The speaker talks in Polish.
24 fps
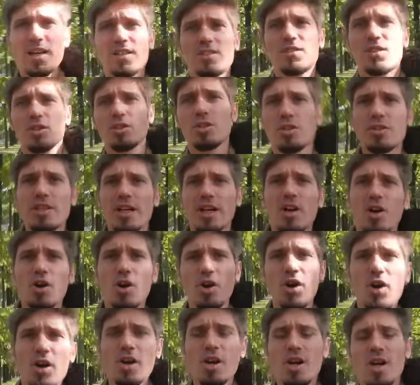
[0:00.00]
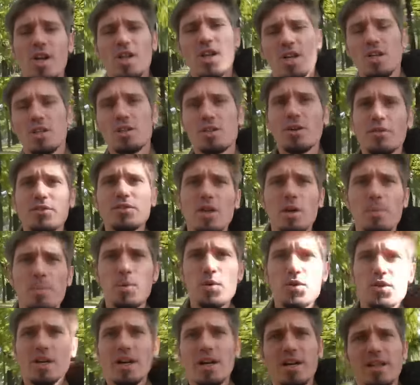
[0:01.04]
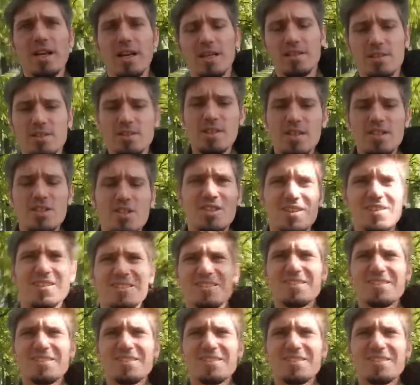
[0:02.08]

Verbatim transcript: co do tego, co w tych puszkach jest. To znaczy,